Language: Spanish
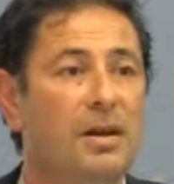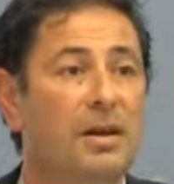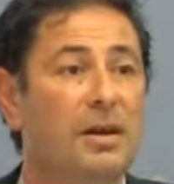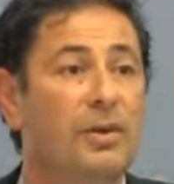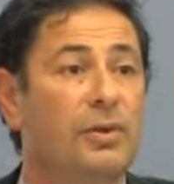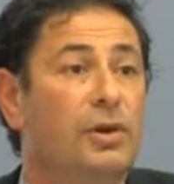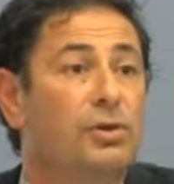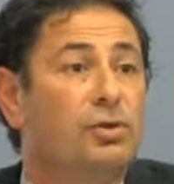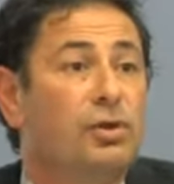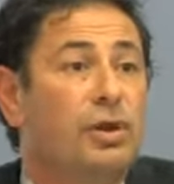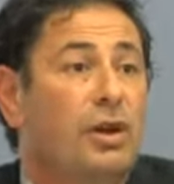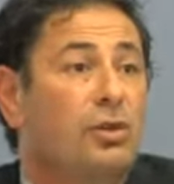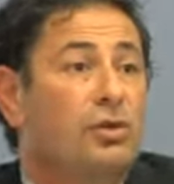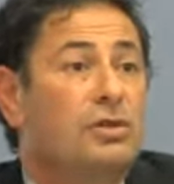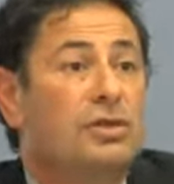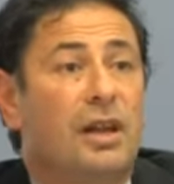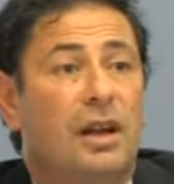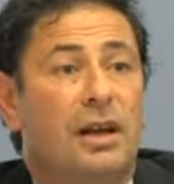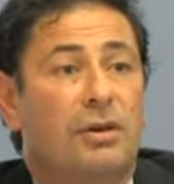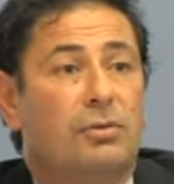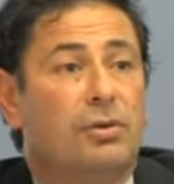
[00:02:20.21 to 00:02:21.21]
Es cierto, ya no
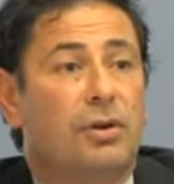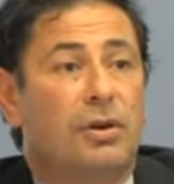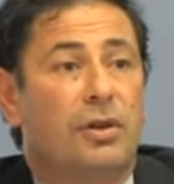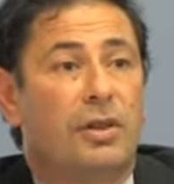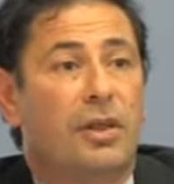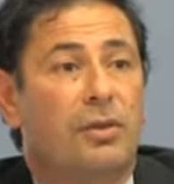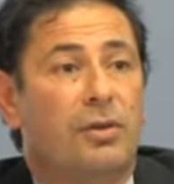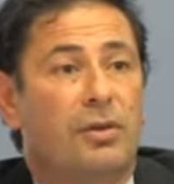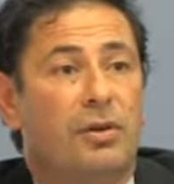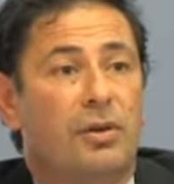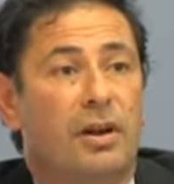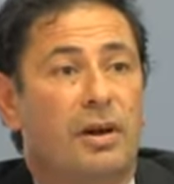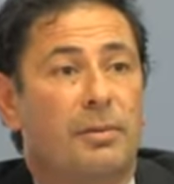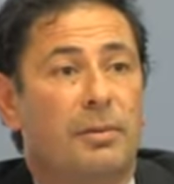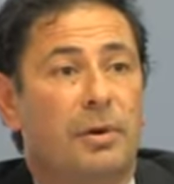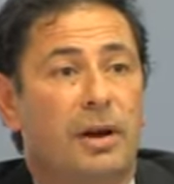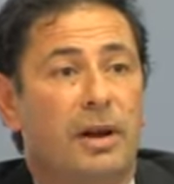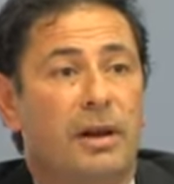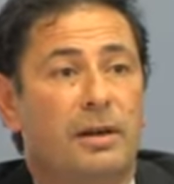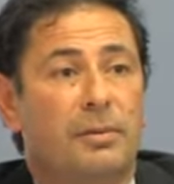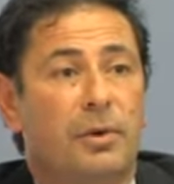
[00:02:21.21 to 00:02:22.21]
está la autorización
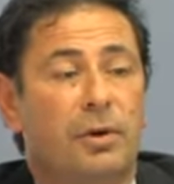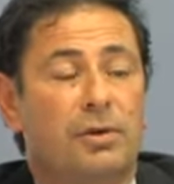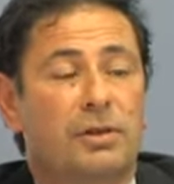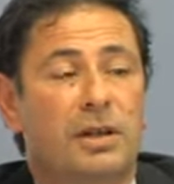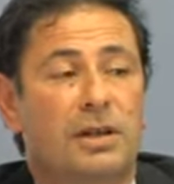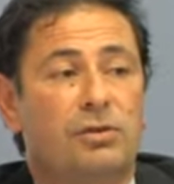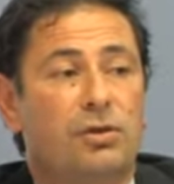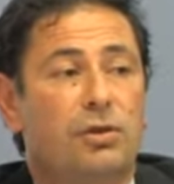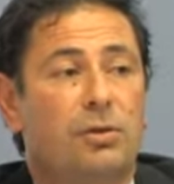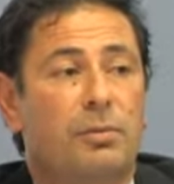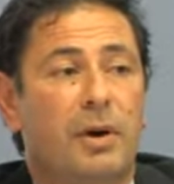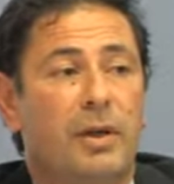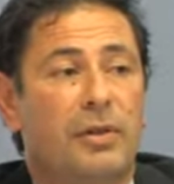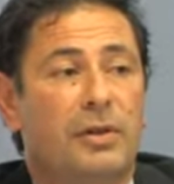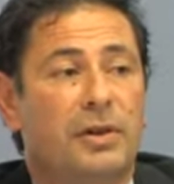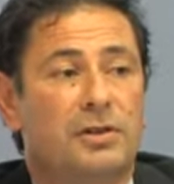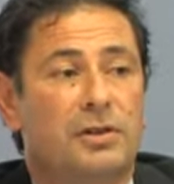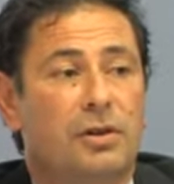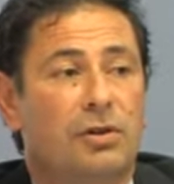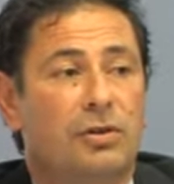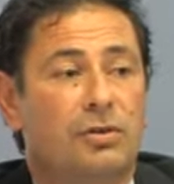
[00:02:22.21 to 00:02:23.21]
laboral y por lo tanto no puede
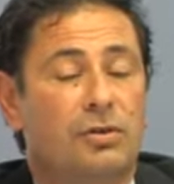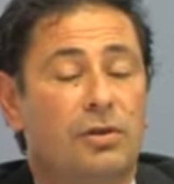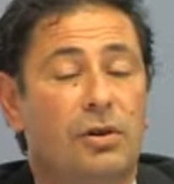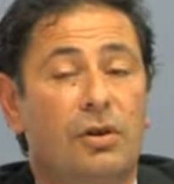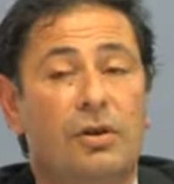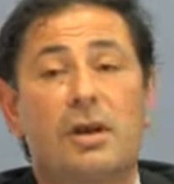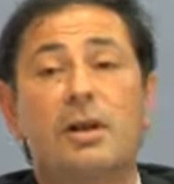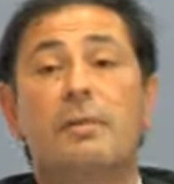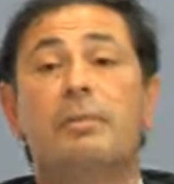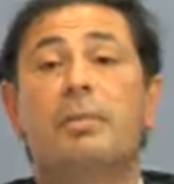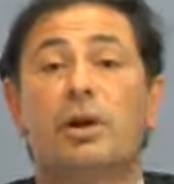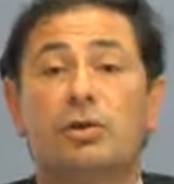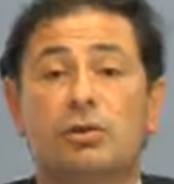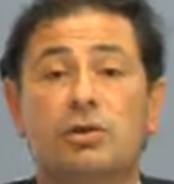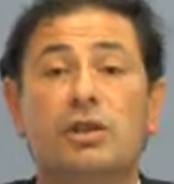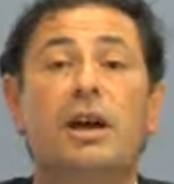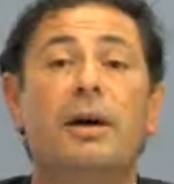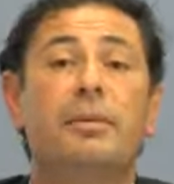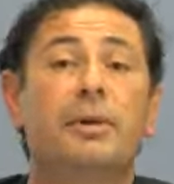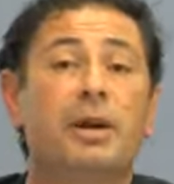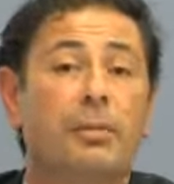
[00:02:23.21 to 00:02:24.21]
hacer ese control, pero
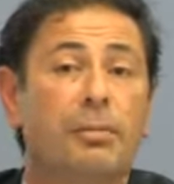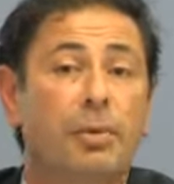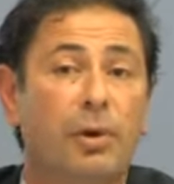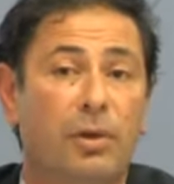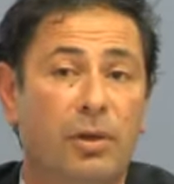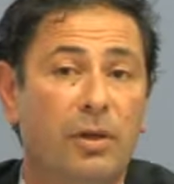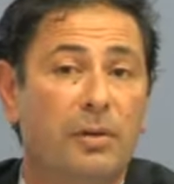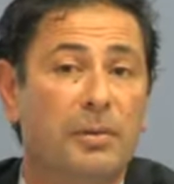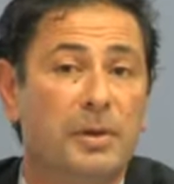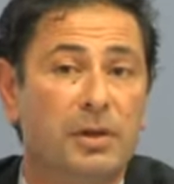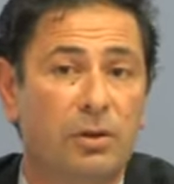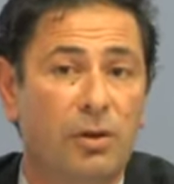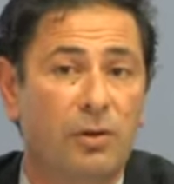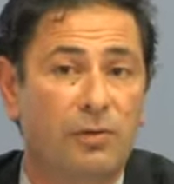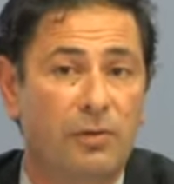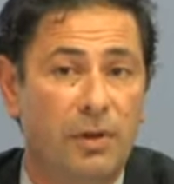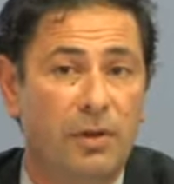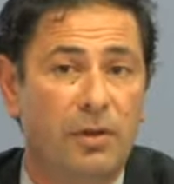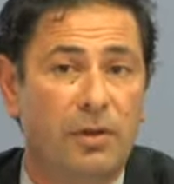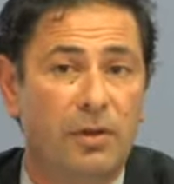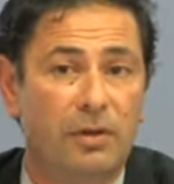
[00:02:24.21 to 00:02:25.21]
sí que habría un procedimiento de
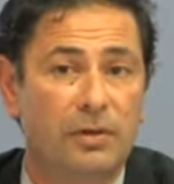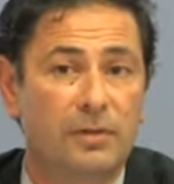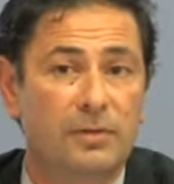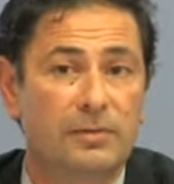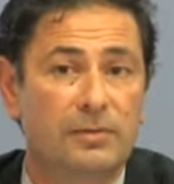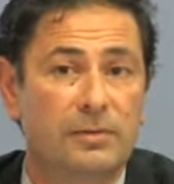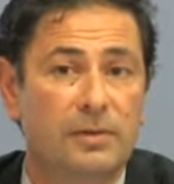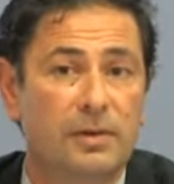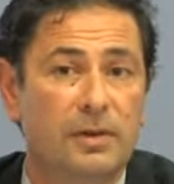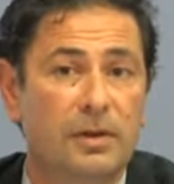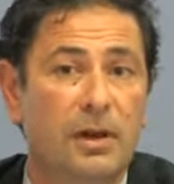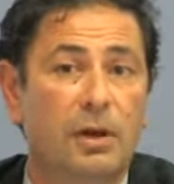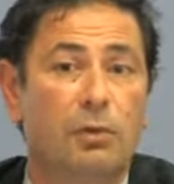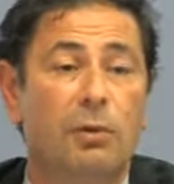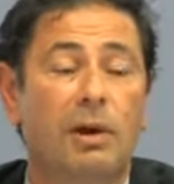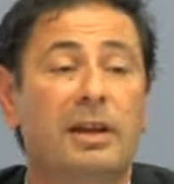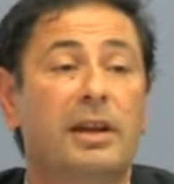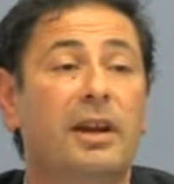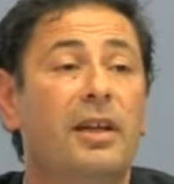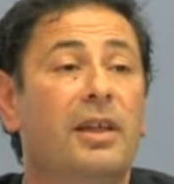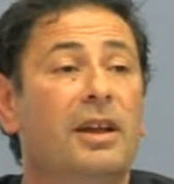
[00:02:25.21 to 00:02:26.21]
oficio y
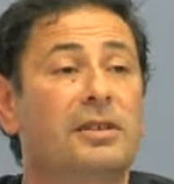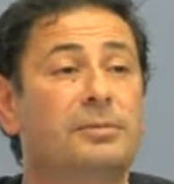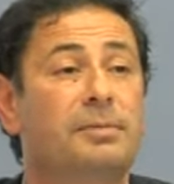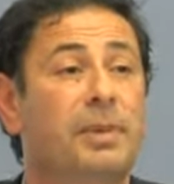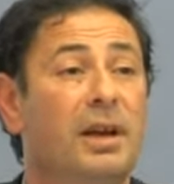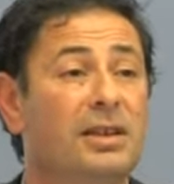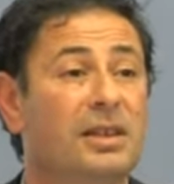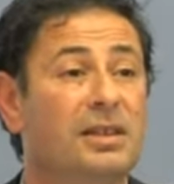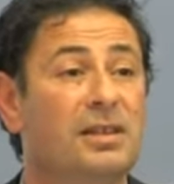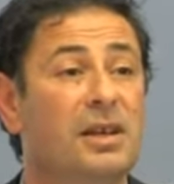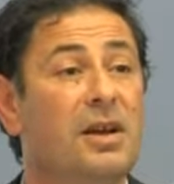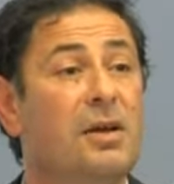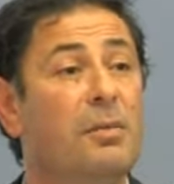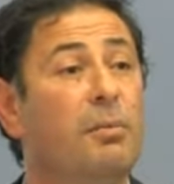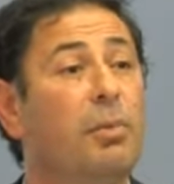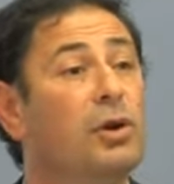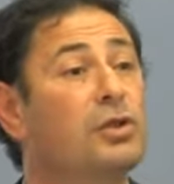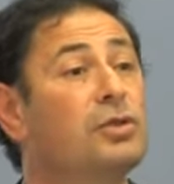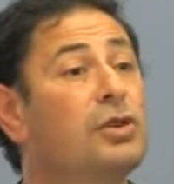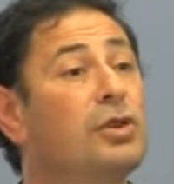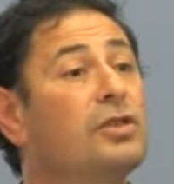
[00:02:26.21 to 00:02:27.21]
cualquiera de las partes.
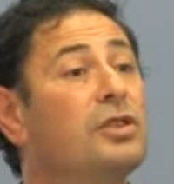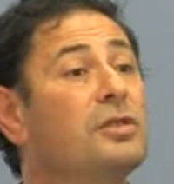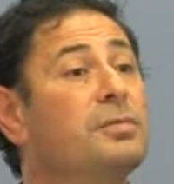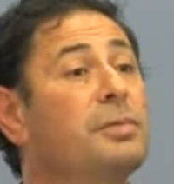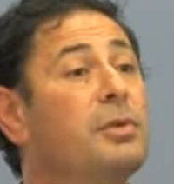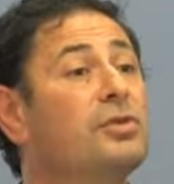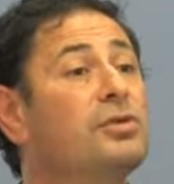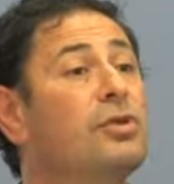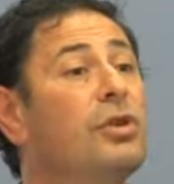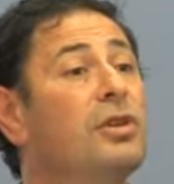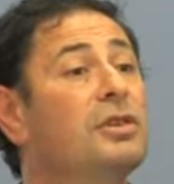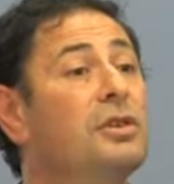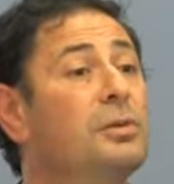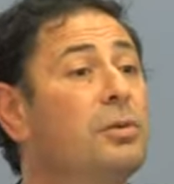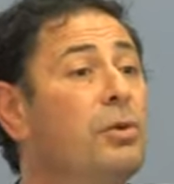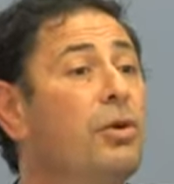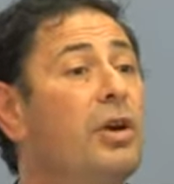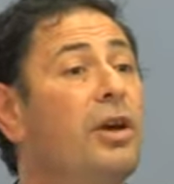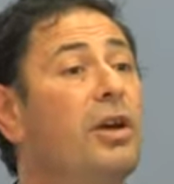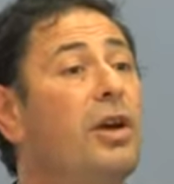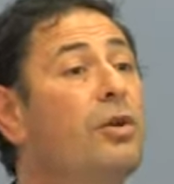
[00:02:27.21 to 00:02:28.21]
Por eso los despidos
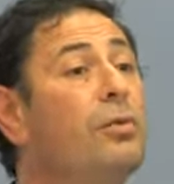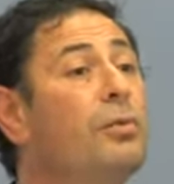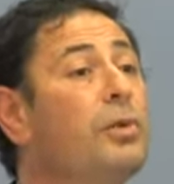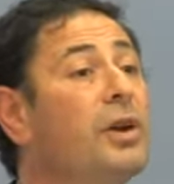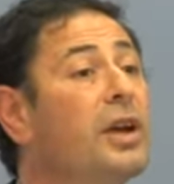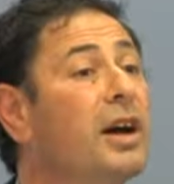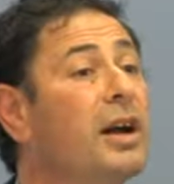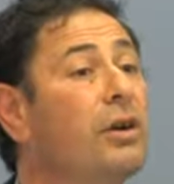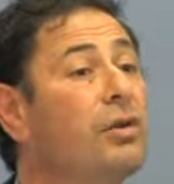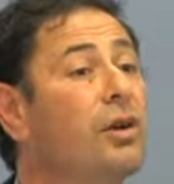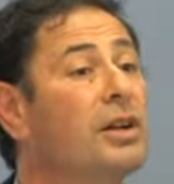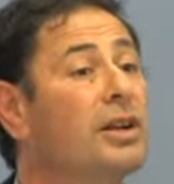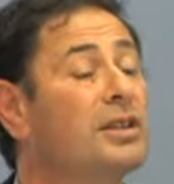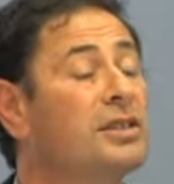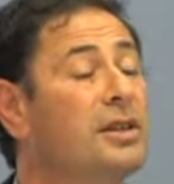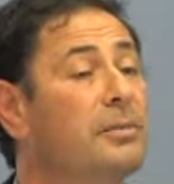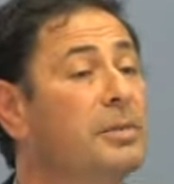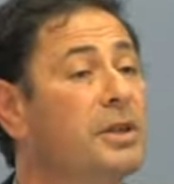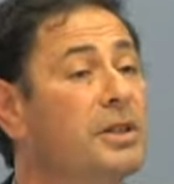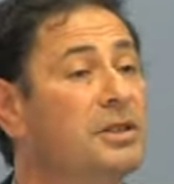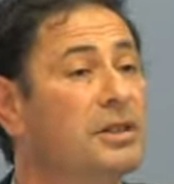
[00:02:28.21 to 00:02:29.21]
colectivos luego hay que comunicarlo a
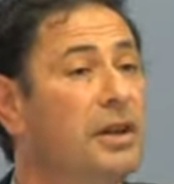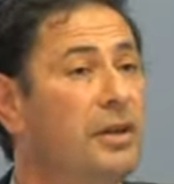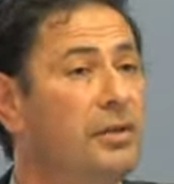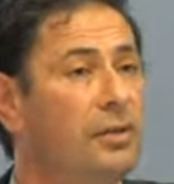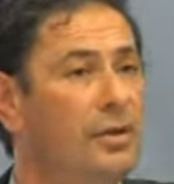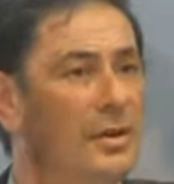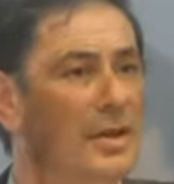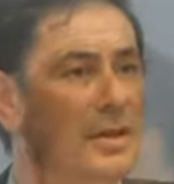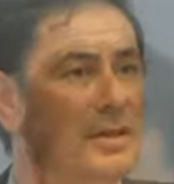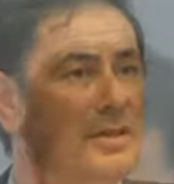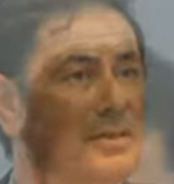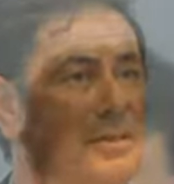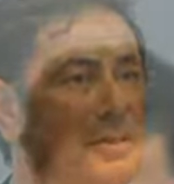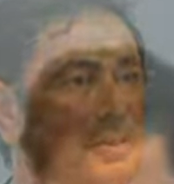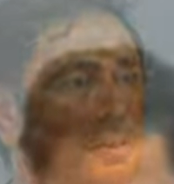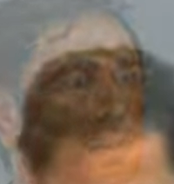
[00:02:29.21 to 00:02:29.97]
las administraciones.